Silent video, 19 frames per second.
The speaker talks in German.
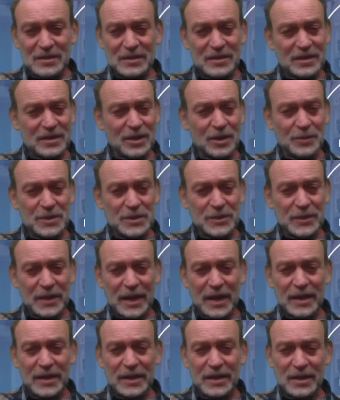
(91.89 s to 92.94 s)
Ich habe zwar
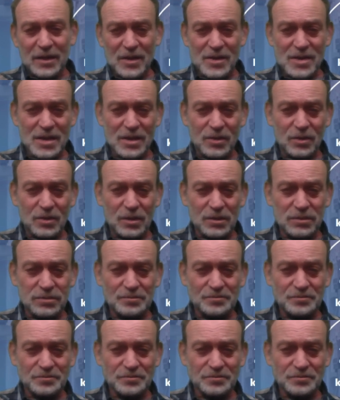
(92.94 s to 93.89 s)
keine Glaskugel,